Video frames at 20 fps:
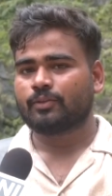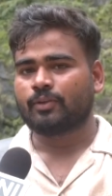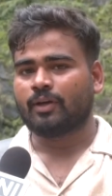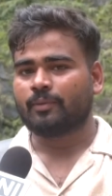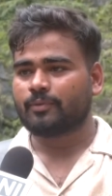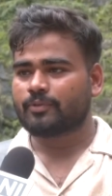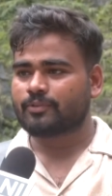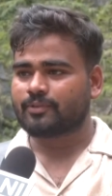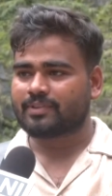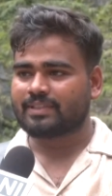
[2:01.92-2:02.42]
तो हम
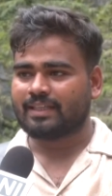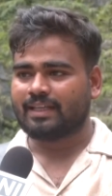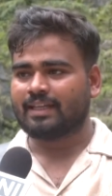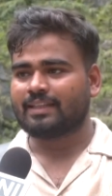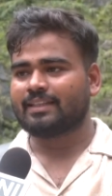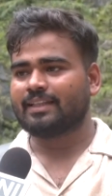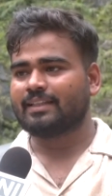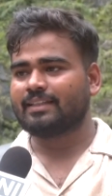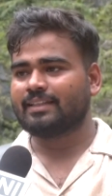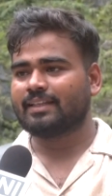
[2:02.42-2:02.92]
उसको सलाह
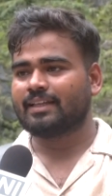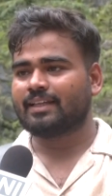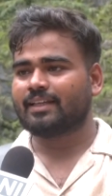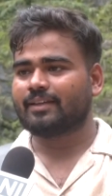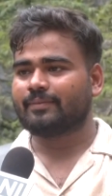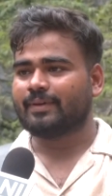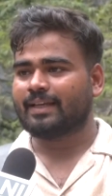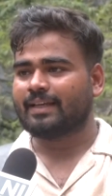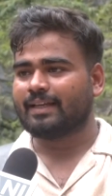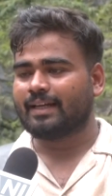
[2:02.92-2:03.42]
दे दिए हैं कि
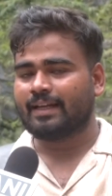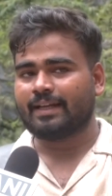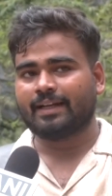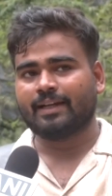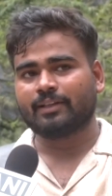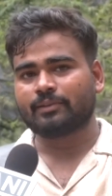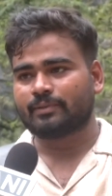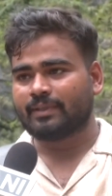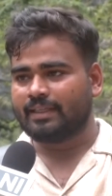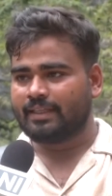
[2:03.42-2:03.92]
भाई आएगा
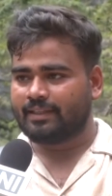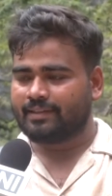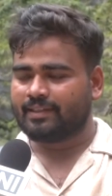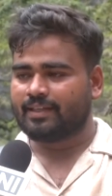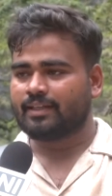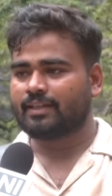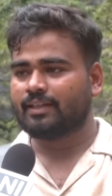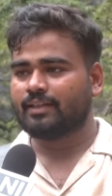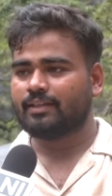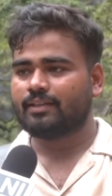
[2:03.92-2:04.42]
तो हेली से
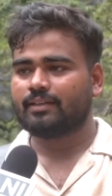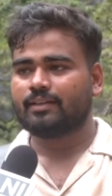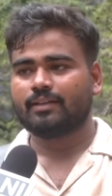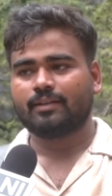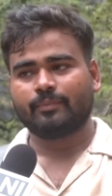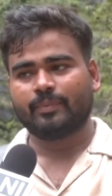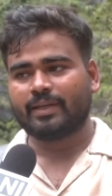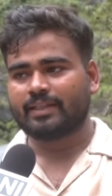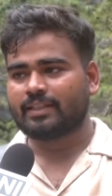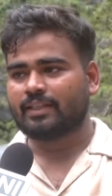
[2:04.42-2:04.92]
आना
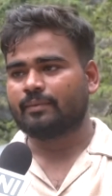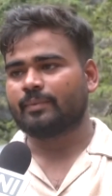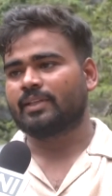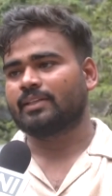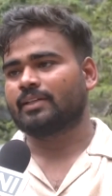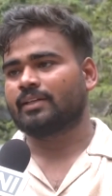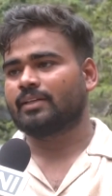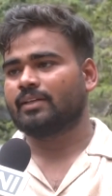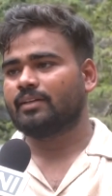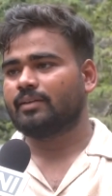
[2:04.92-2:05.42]
पैदल मत
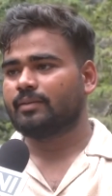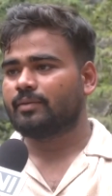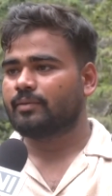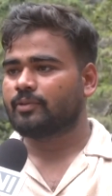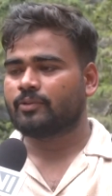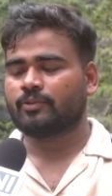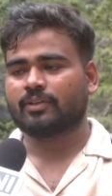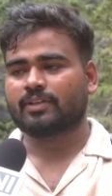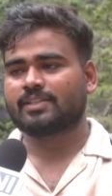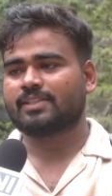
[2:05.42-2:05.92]
आना
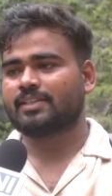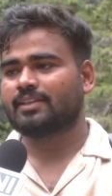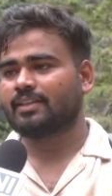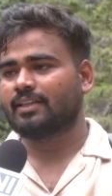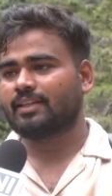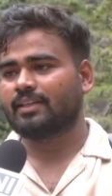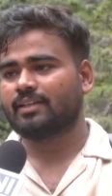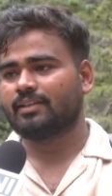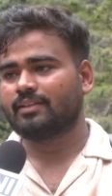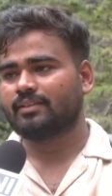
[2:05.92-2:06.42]
सुरक्षित
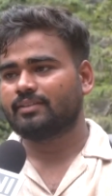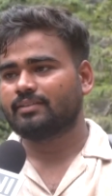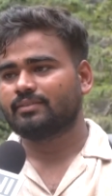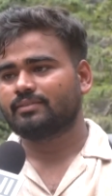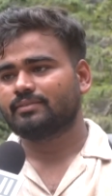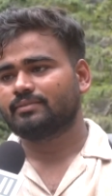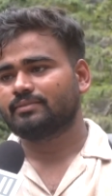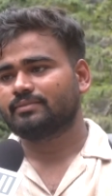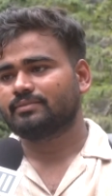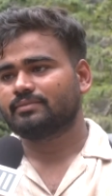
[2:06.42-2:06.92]
नहीं है
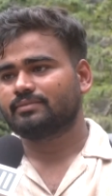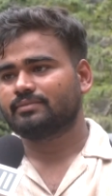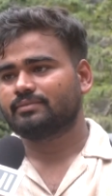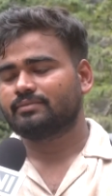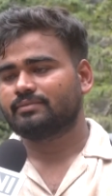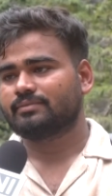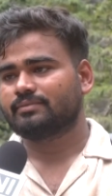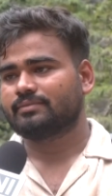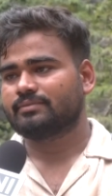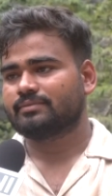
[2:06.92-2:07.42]

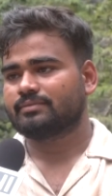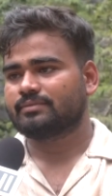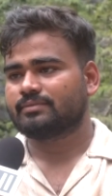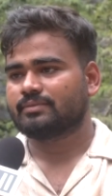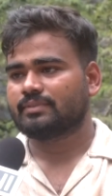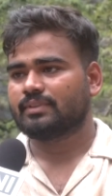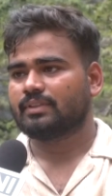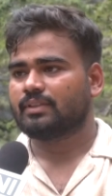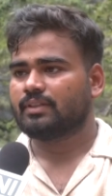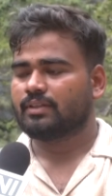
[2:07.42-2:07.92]
एनडीआरएफ की
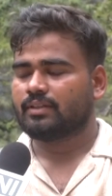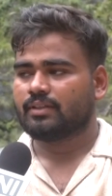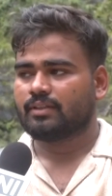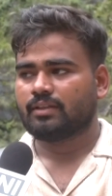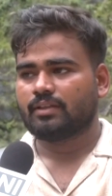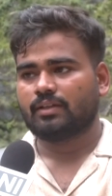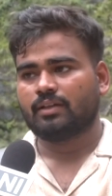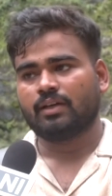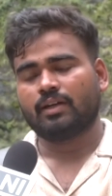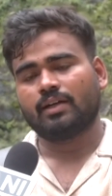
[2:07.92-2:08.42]
टीम जगह
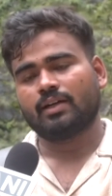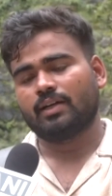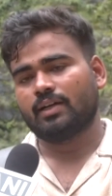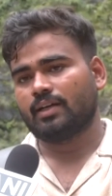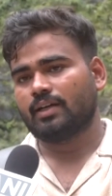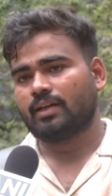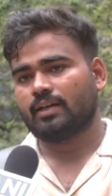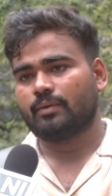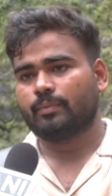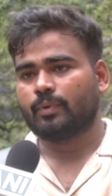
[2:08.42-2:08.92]
जगह हाँ हाँ
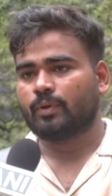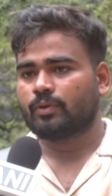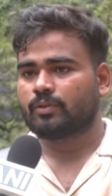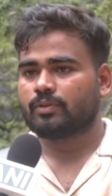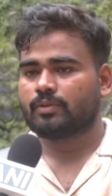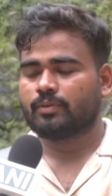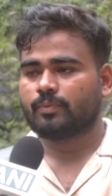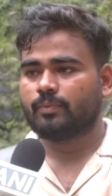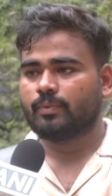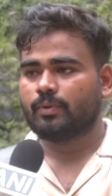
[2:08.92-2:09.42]
हाँ बहुत
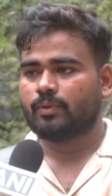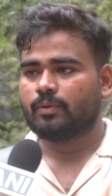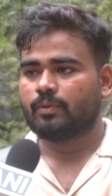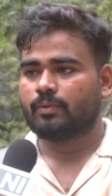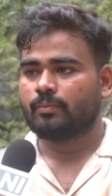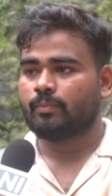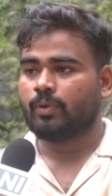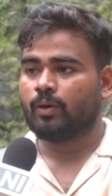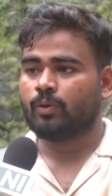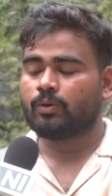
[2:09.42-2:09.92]

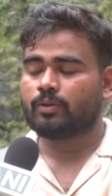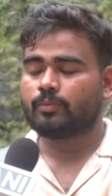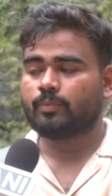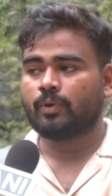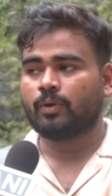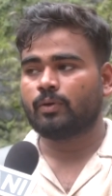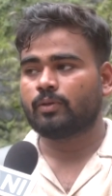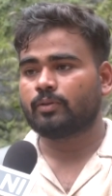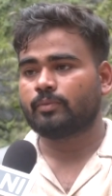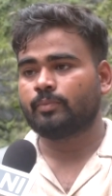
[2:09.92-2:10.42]
बहुत
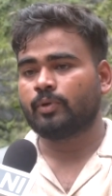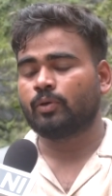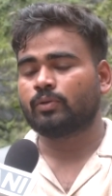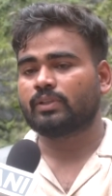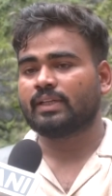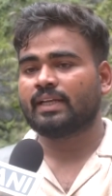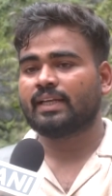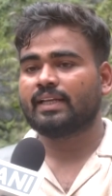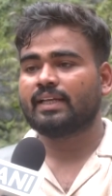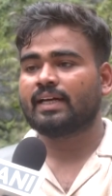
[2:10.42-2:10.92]
बहुत बहुत
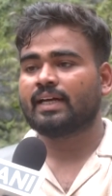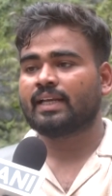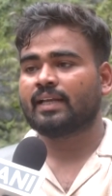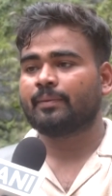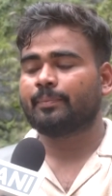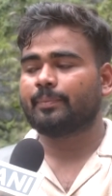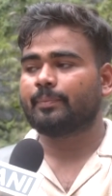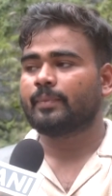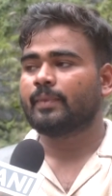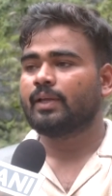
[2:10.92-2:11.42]

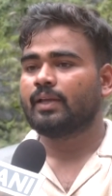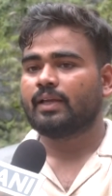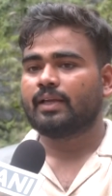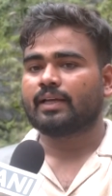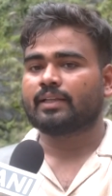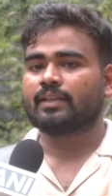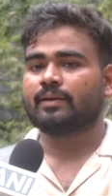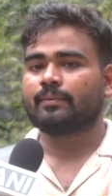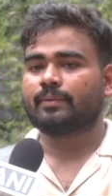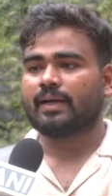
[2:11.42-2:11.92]
एनडीआरएफ
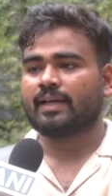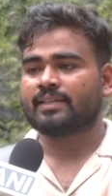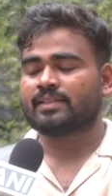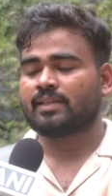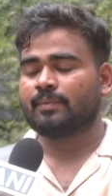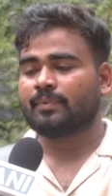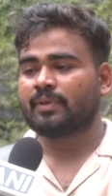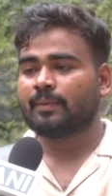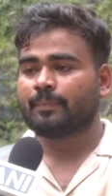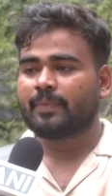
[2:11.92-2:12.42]
एकदम ऐसा
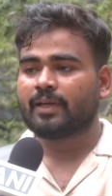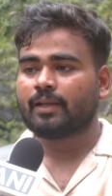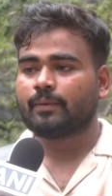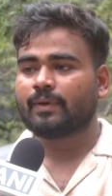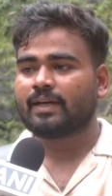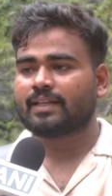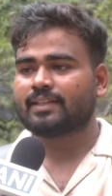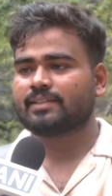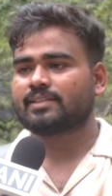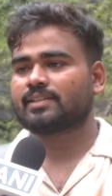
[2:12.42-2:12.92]
अपना
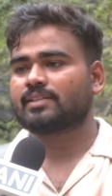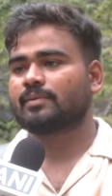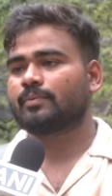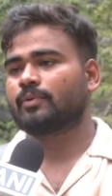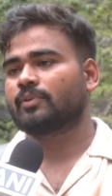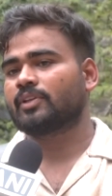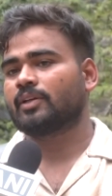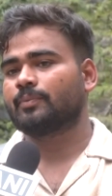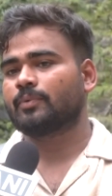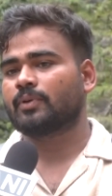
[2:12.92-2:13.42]
परिवार जैसा सबको
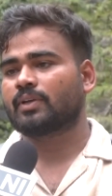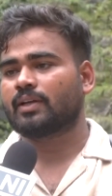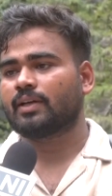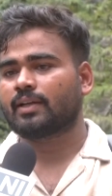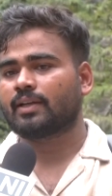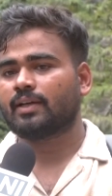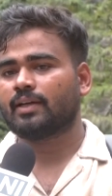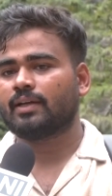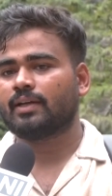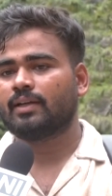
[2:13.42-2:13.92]
सपोर्ट कर
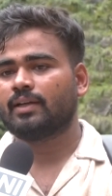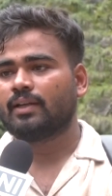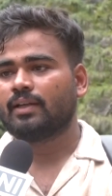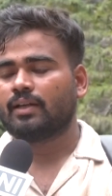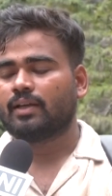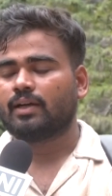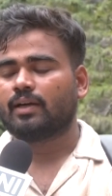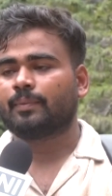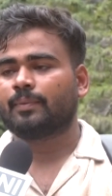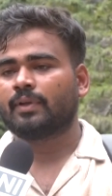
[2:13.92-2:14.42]
रहा है
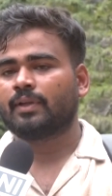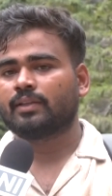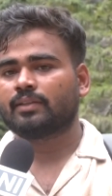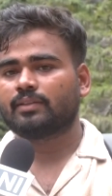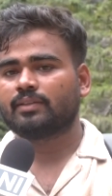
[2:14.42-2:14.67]
अपना